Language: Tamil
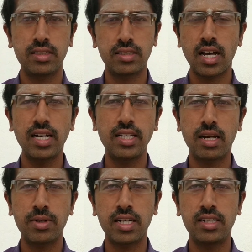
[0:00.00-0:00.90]

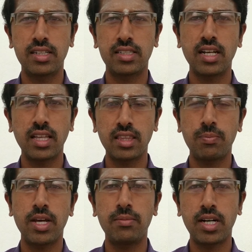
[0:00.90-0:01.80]
சாலிகிராம கல் இருந்துச்சாலும் இந்த
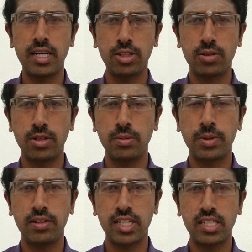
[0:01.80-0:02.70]
பெருமாள் எடுத்து கொண்டு
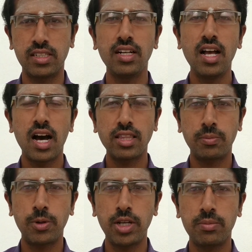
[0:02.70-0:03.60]
போய் வச்சு அந்த
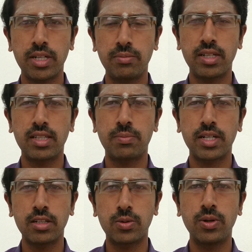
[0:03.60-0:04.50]
புளிய மரம் இருந்த
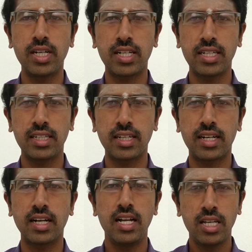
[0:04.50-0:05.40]
பக்கம் கோயில்
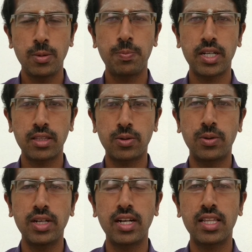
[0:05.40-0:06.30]
கட்டியிருக்கிறாங்க இப்ப அந்த
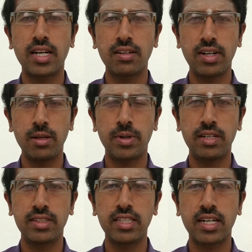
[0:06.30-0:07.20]
கோயில்ல தாங்க வழிபாடு
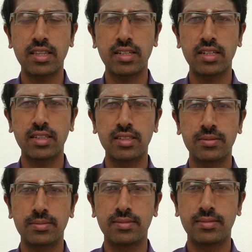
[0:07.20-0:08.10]
வந்து நடந்துட்டு இருக்குது
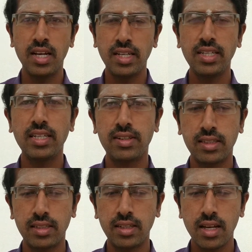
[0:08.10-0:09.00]
இங்க
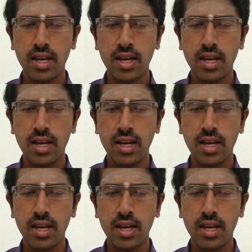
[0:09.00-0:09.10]
வந்து